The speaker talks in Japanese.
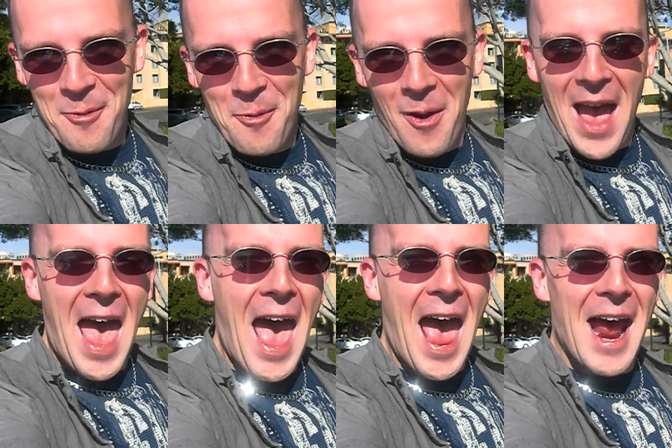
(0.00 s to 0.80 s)

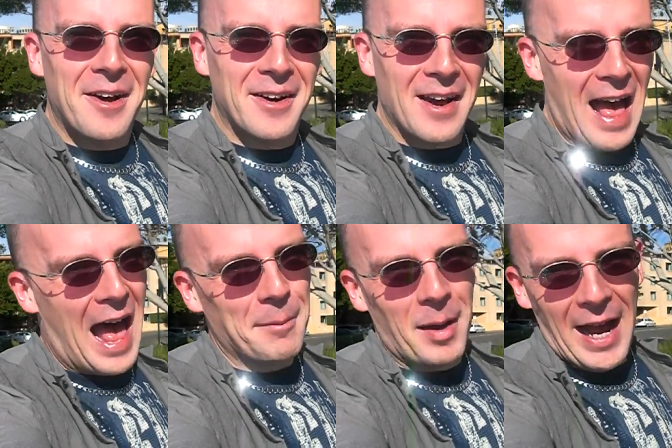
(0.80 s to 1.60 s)
Where
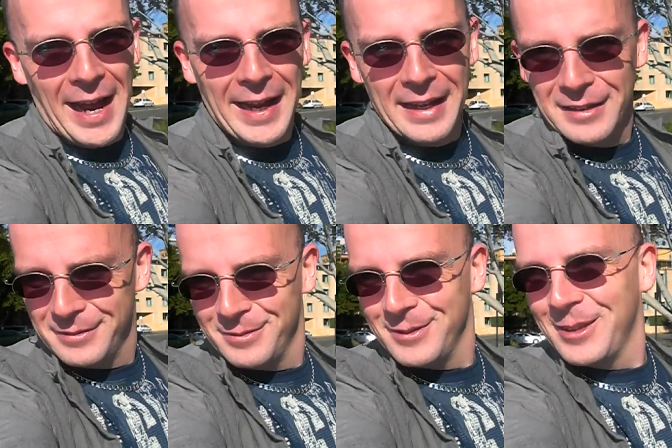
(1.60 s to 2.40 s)
am I?
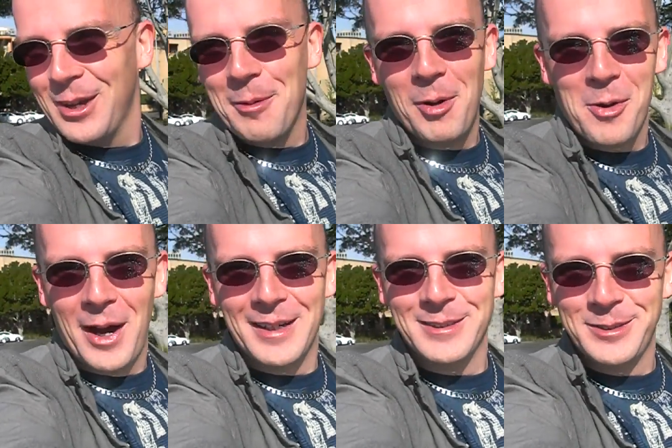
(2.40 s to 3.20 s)
今日僕
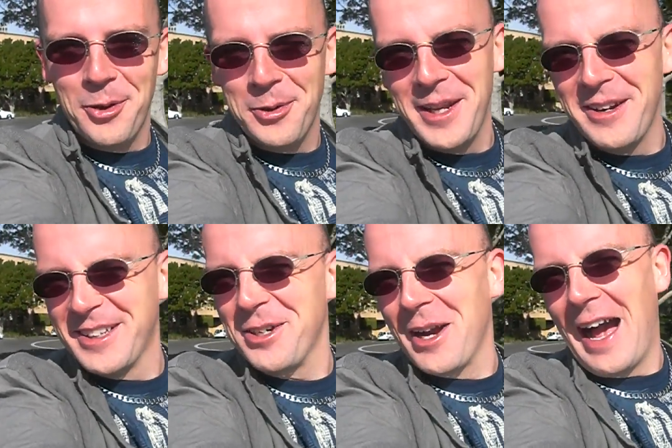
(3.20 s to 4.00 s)
はどこにいるで
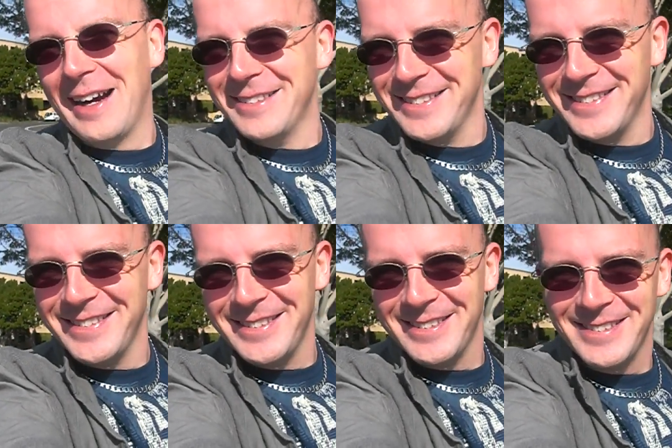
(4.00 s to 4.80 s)
しょうか
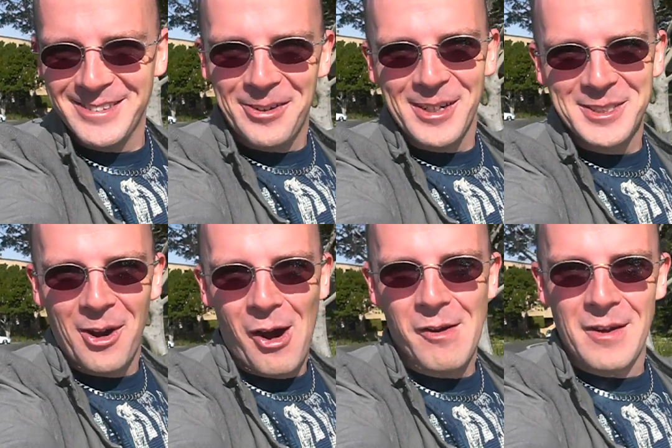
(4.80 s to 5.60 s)
どこで
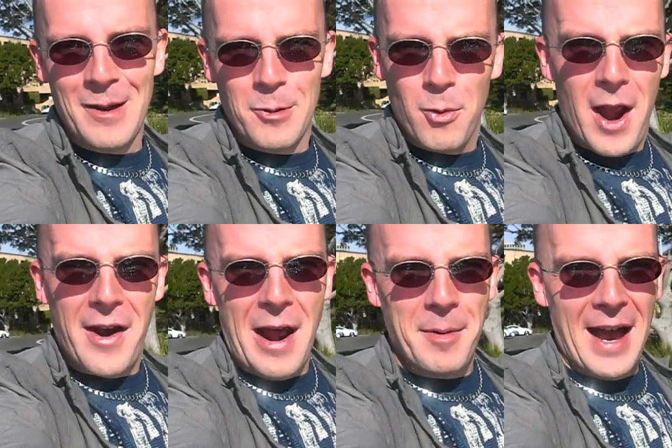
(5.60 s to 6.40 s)
しょう Where
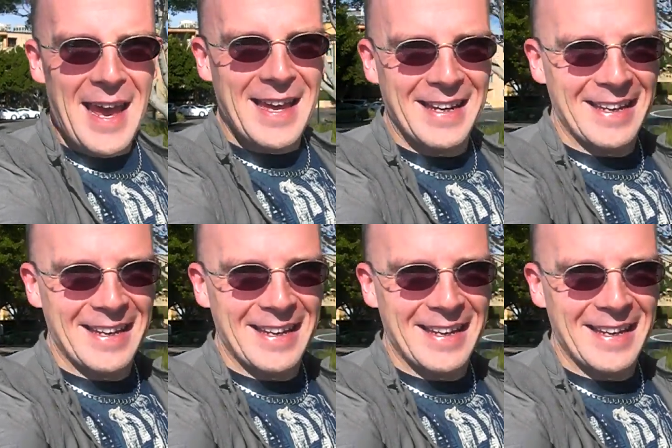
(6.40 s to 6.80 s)
am I?